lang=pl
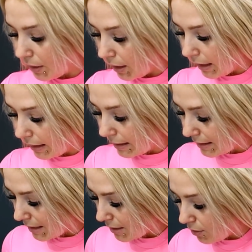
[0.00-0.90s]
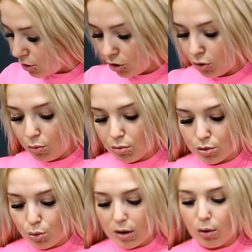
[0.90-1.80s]
Ja teraz na zwilżoną
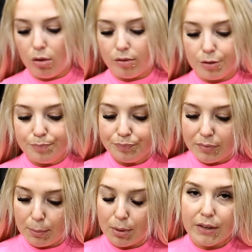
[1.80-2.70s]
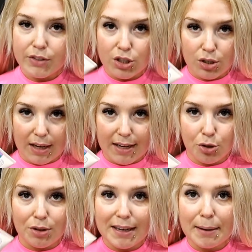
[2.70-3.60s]
skórę głowy pierwsze co daję,
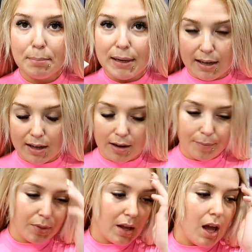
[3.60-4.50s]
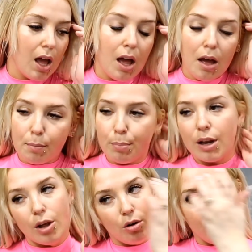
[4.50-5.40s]
to daję peeling.
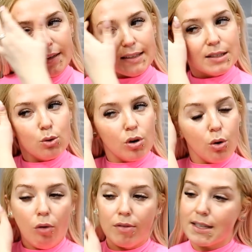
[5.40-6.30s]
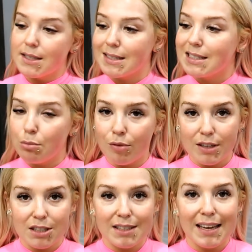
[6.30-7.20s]
Peelingowanie skóry głowy jest tak samo
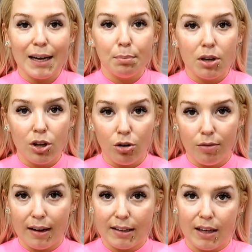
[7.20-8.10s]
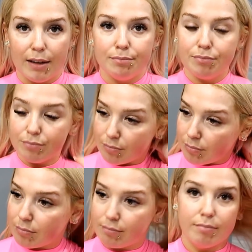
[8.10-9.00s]
ważne jak peelingowanie
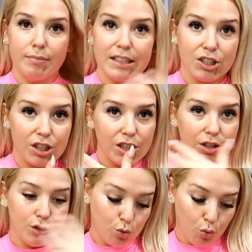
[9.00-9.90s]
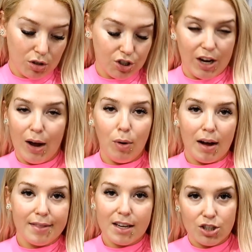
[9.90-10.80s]
naszej skóry
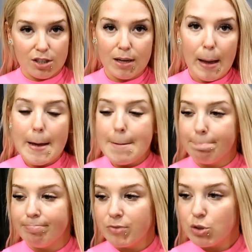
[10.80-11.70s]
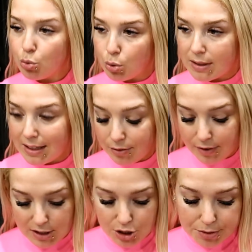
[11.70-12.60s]
ciała, naszej mm, skóry na
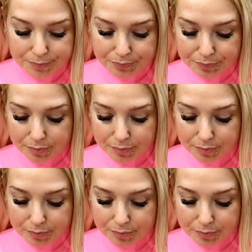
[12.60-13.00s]
twarzy.